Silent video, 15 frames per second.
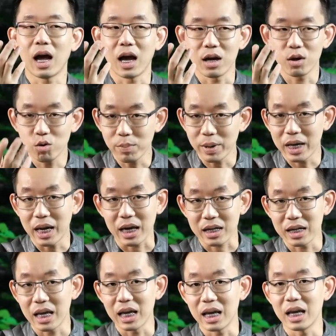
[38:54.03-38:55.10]
ลูกเป็นเด็ก
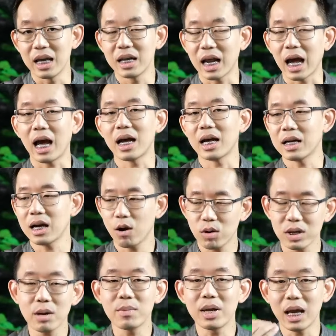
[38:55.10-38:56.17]
ดีนะเรา
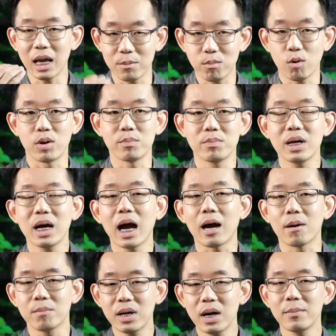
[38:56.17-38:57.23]
ก็จะมีเหตุผล
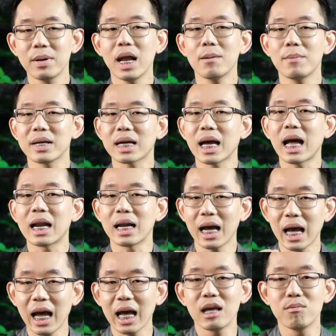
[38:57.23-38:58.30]
เพื่อไม่ให้เป็นการ
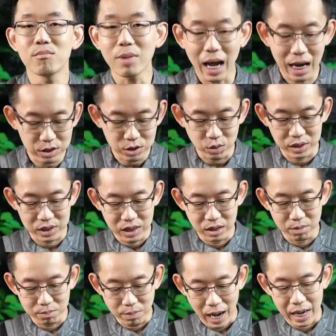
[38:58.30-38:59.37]
ให้มากจนเกิ
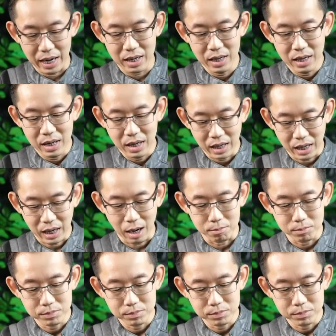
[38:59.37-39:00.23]
นไปนะครับ